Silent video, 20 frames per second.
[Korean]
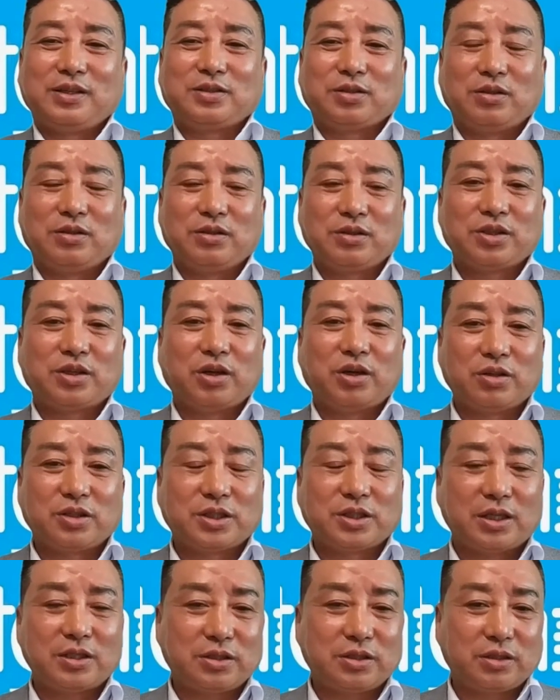그래서
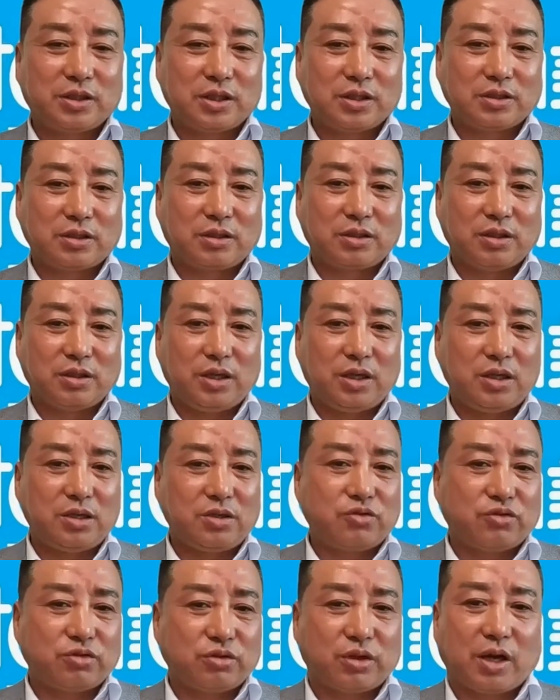경찰청에서
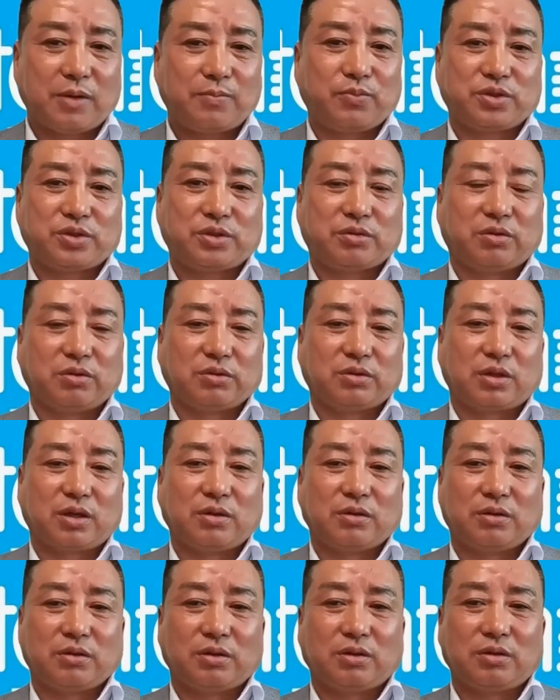일주일에 한 번씩
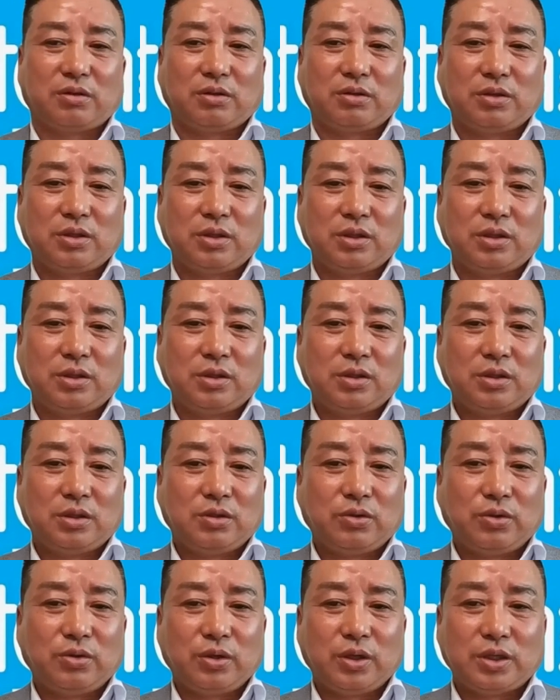오더라고요.
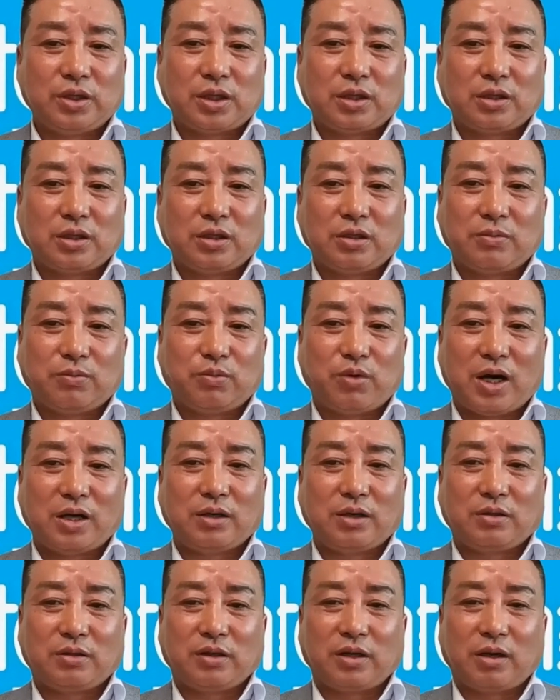회장님 이거
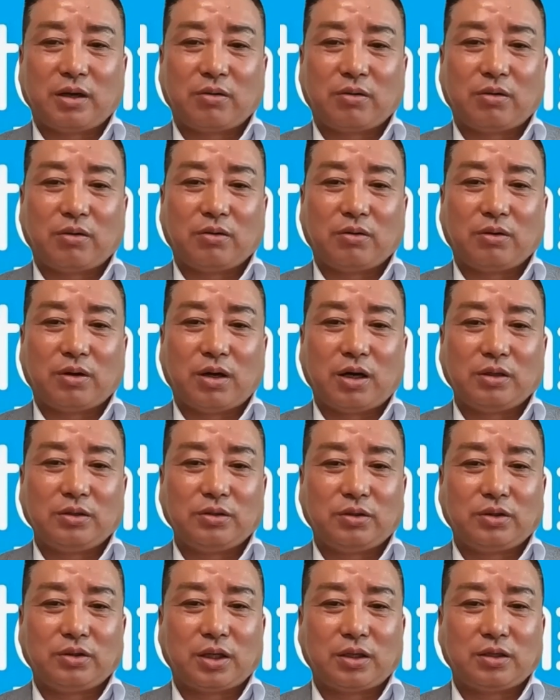뭐 하는 거냐고.
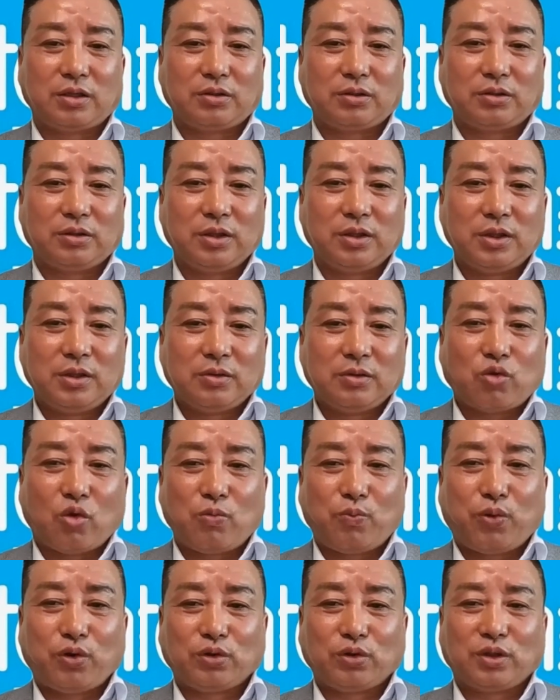아, 옛날에는
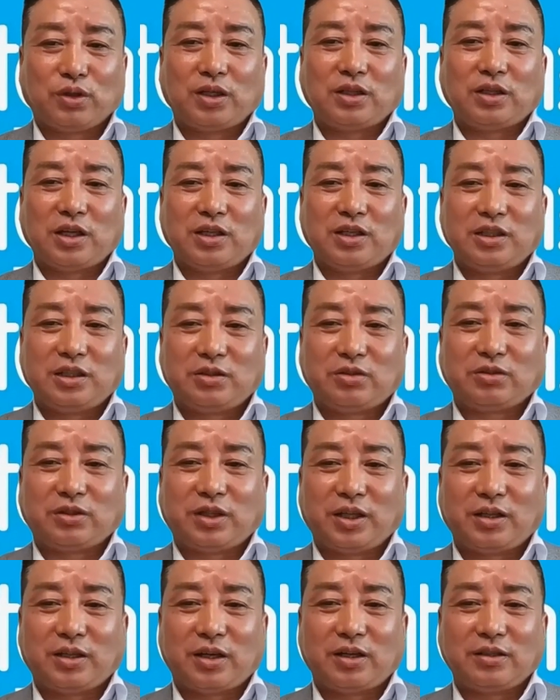동포들한테
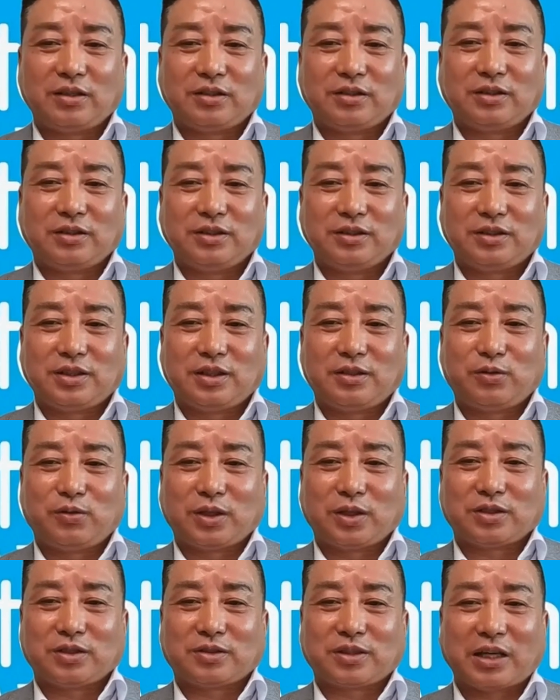리더 된다고 했더니
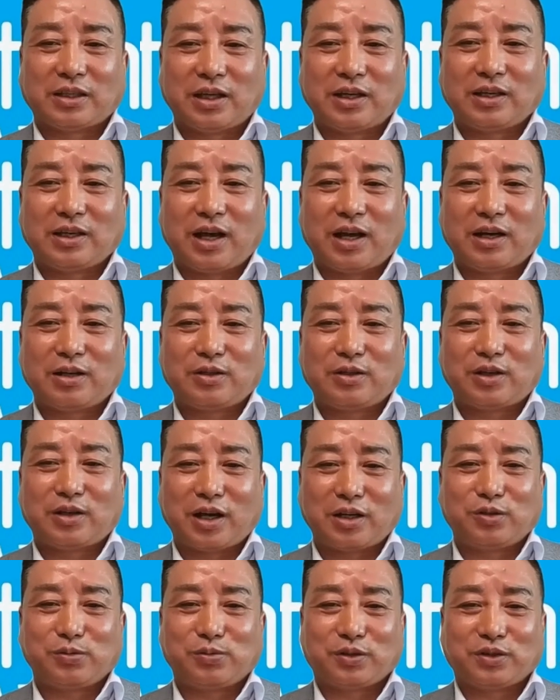이제는 와서 다단계 설게
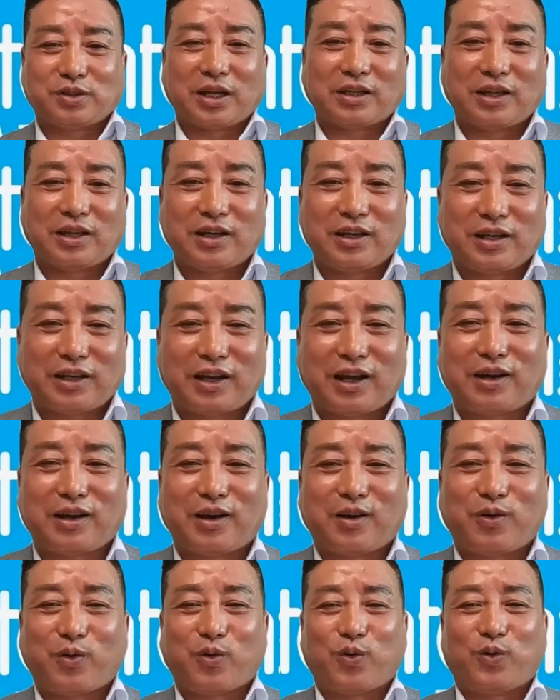힘들어서 다단계를
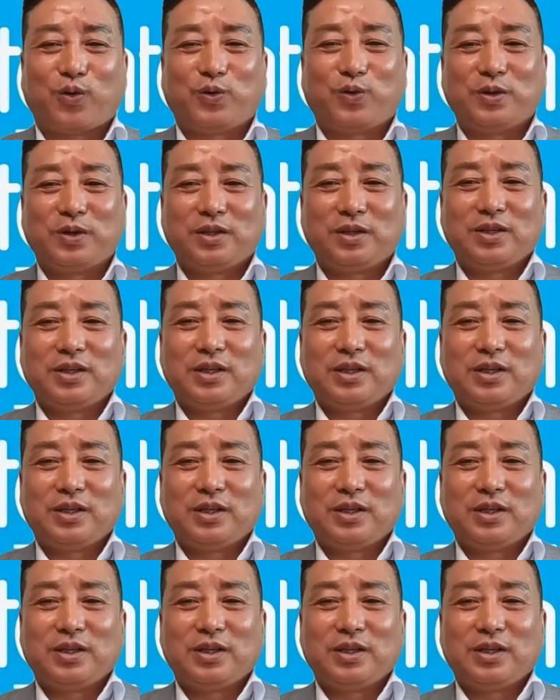하냐고.